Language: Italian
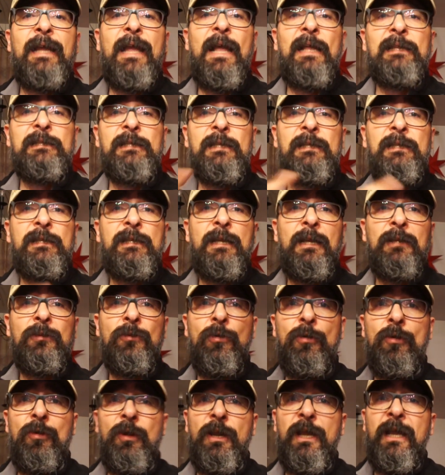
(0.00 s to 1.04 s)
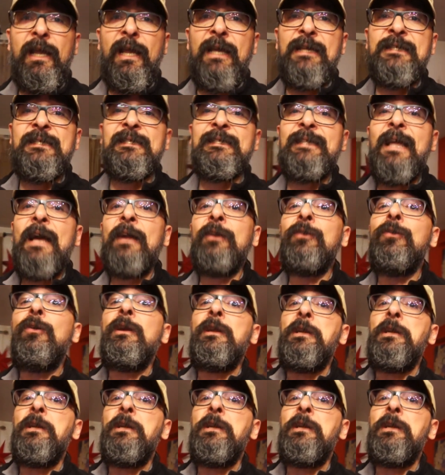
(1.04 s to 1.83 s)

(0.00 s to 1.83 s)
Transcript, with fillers: che altri tiratori che stanno